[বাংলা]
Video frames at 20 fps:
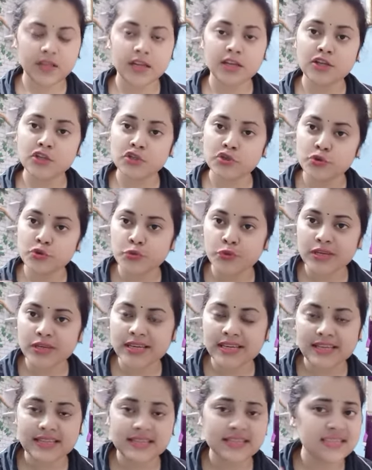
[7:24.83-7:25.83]
চুড়ি
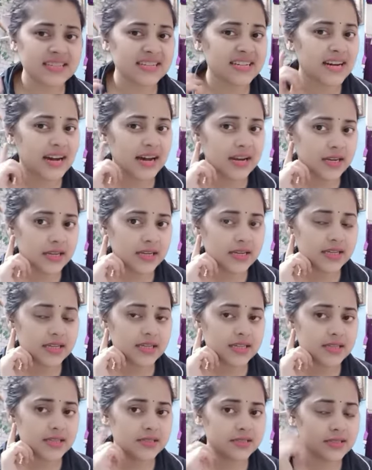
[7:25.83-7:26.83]
নিয়েছি কানের
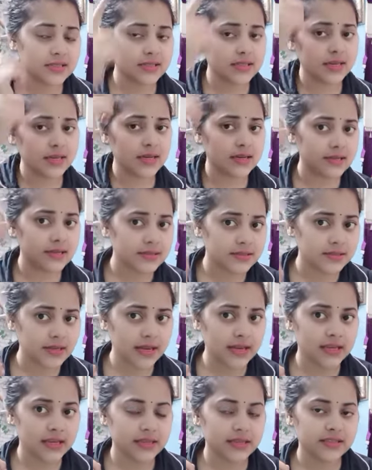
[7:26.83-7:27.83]
নিয়েছি
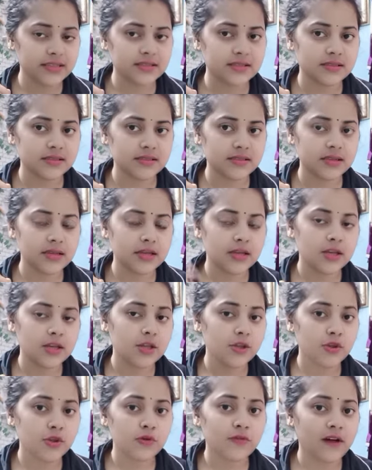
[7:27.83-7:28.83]
হেয়ারস্টাইল নিয়েছি
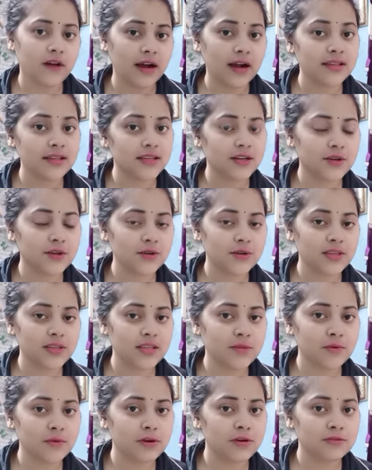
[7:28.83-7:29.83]
তো ফাঁকা থাকলো কি
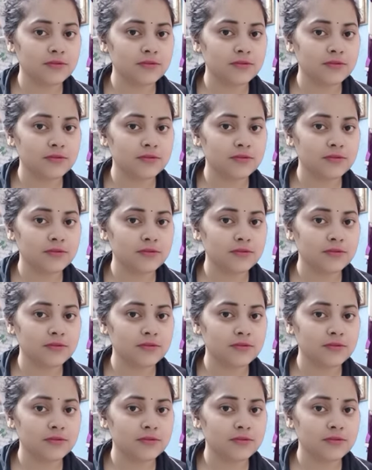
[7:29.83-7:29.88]
বলো